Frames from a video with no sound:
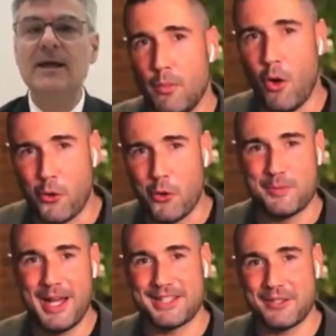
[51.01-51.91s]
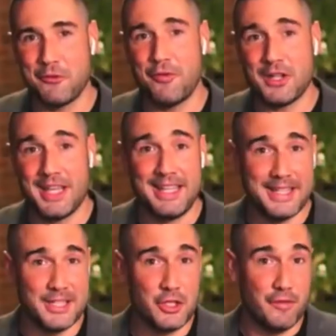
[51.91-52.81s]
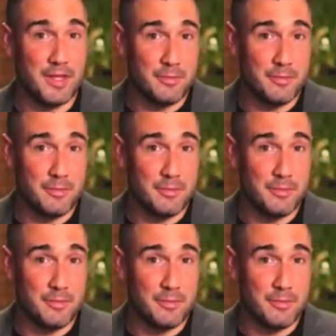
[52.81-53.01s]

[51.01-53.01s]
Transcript: Heureusement, c'est une faille qui est catastrophique